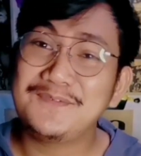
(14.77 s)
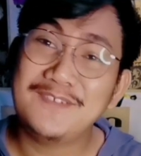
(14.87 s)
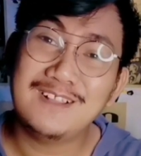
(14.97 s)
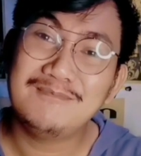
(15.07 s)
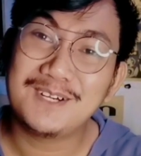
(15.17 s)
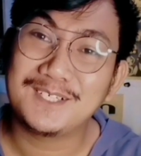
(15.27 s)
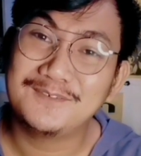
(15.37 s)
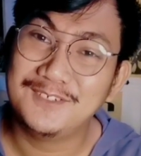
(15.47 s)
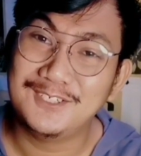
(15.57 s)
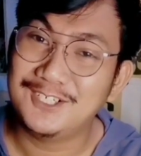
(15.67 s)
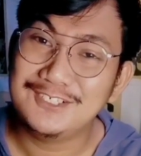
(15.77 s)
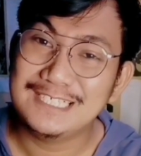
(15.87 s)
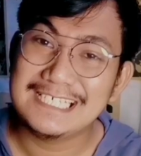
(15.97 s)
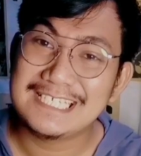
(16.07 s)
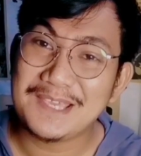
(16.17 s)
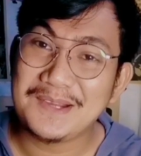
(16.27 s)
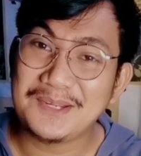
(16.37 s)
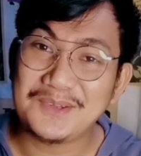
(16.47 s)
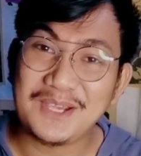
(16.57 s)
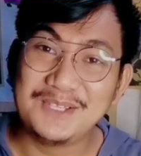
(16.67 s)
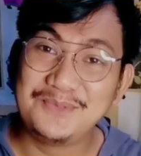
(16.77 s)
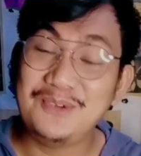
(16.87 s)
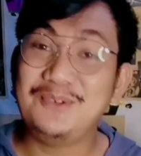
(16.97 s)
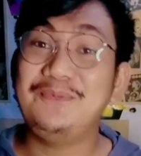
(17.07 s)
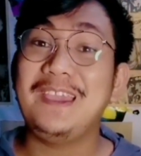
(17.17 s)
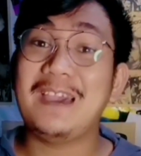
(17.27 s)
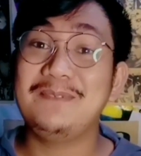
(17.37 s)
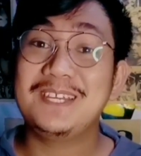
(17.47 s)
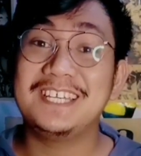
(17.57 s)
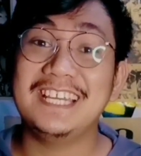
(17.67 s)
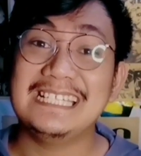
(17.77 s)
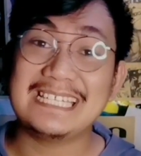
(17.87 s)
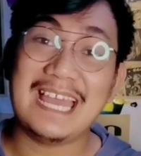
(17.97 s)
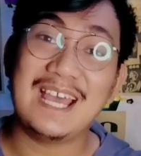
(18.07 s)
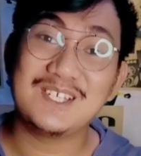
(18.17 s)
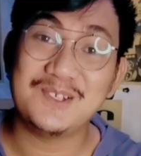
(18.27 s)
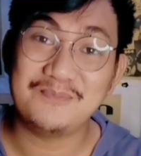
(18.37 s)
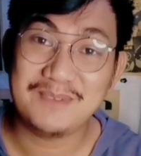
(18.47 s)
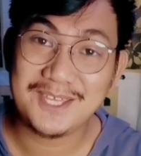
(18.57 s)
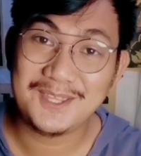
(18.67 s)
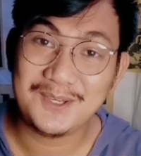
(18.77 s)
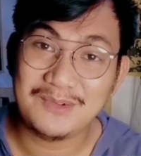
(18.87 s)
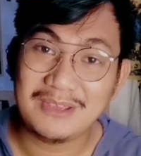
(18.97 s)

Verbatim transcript: Felmark Flores. Ngayong araw to guys, we will be having again a reaction video.